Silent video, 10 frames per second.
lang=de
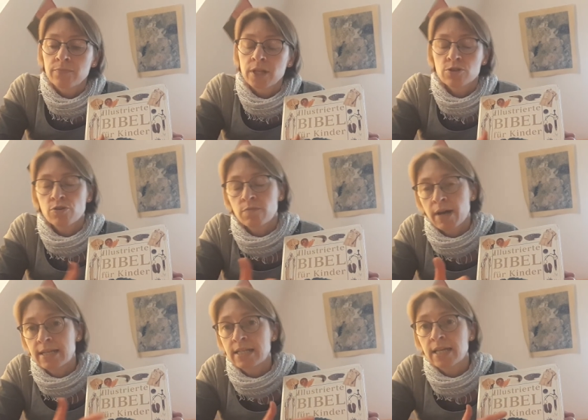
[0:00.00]
Das können
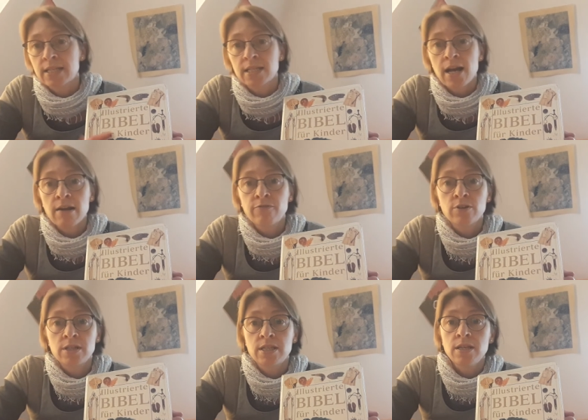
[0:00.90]
manche jetzt
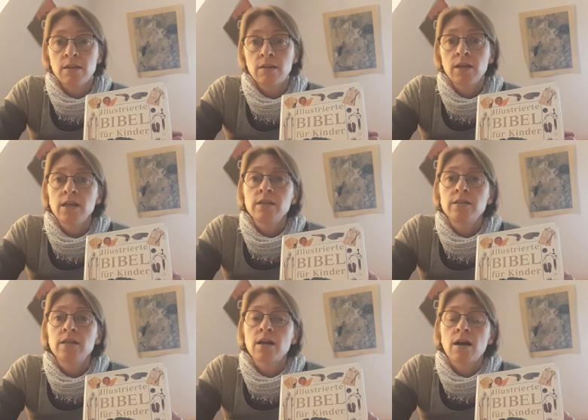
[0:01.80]
nachvollziehen,
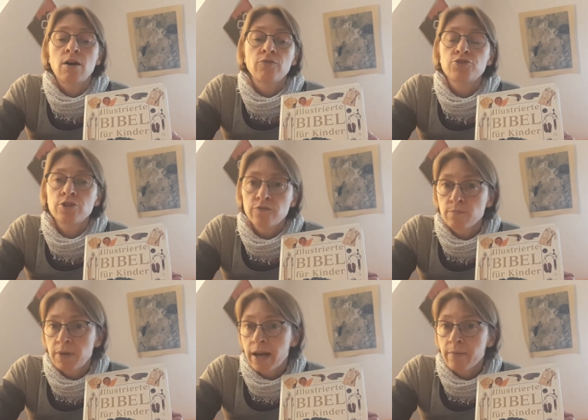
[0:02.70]
die auf
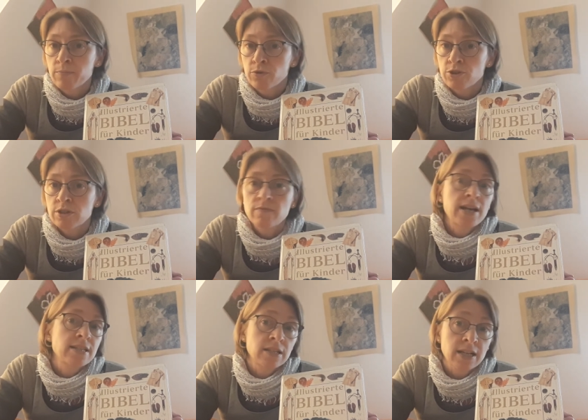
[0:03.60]
Schiffen bleiben mussten,
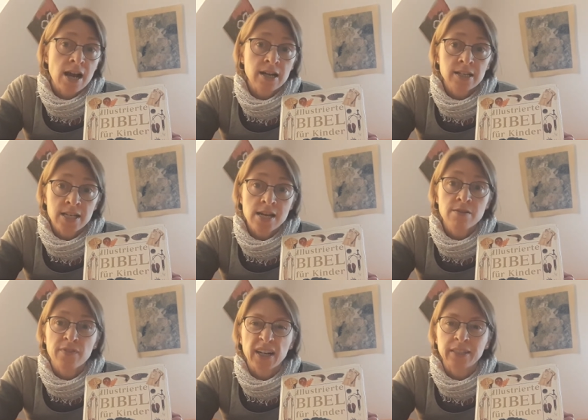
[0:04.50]
weil sie in
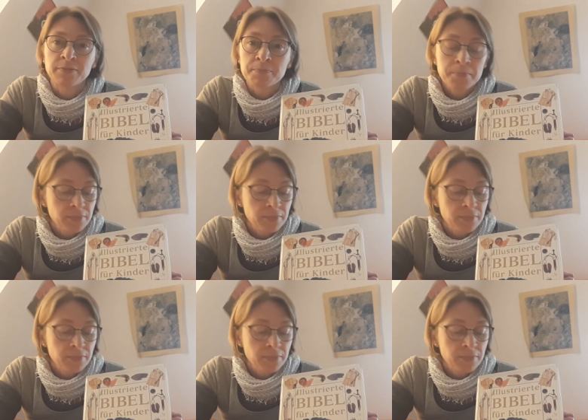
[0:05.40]
Quarantäne waren.